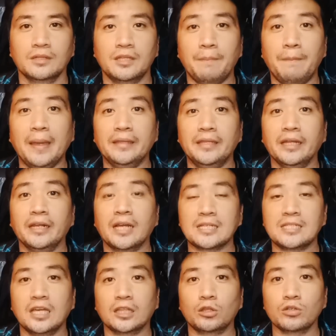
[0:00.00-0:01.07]
Depende rin
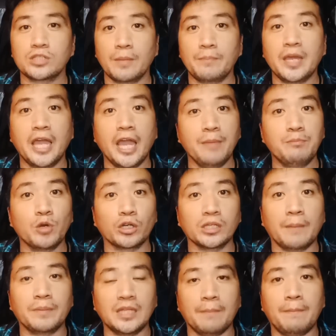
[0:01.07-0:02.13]
kasi ito sa behavior
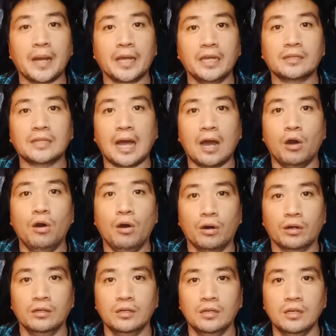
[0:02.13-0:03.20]
na pinapakita
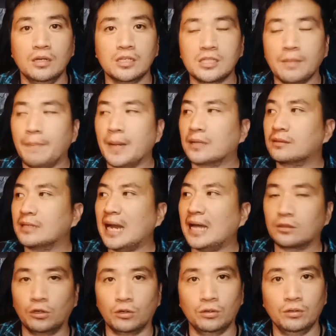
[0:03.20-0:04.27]
or sa
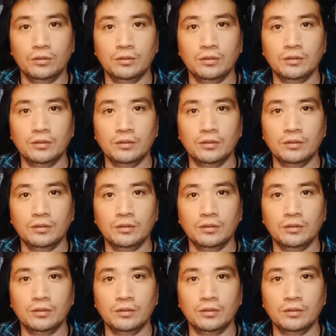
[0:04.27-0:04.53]
pagtrato